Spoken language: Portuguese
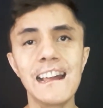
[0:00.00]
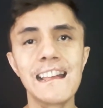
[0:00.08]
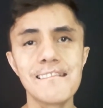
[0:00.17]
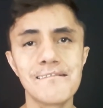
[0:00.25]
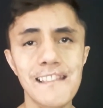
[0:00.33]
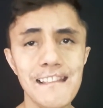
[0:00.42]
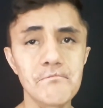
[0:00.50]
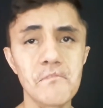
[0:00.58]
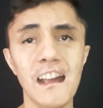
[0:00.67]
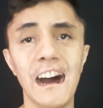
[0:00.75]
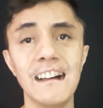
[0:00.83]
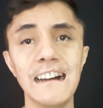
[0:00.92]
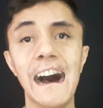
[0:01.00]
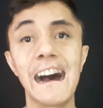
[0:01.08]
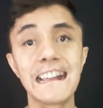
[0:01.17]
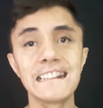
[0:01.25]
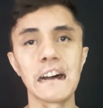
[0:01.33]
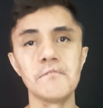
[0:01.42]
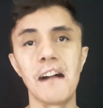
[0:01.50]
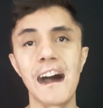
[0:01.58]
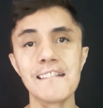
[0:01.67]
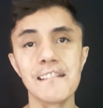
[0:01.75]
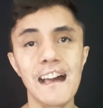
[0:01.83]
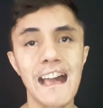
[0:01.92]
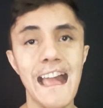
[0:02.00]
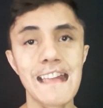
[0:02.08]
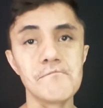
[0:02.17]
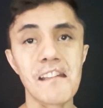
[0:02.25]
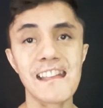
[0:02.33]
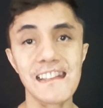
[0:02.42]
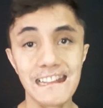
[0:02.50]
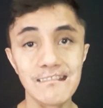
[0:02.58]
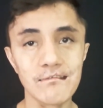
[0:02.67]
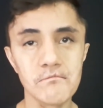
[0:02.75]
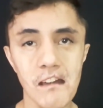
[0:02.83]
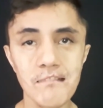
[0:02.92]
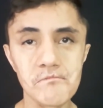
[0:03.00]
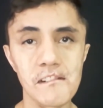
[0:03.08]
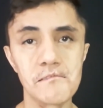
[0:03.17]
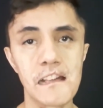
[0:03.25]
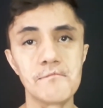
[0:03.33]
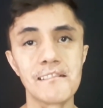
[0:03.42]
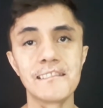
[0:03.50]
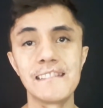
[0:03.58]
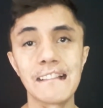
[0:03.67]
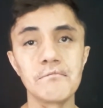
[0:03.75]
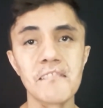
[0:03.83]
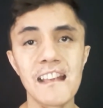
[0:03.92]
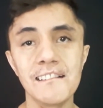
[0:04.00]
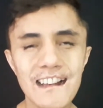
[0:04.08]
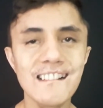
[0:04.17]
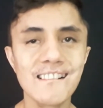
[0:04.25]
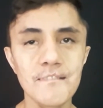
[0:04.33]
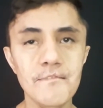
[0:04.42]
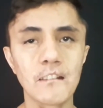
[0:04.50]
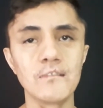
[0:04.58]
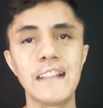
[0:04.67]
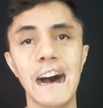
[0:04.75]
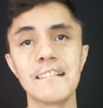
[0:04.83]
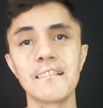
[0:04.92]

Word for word: e se inspirar ainda mais em mim e nos meus problemas e nas minhas dificuldades,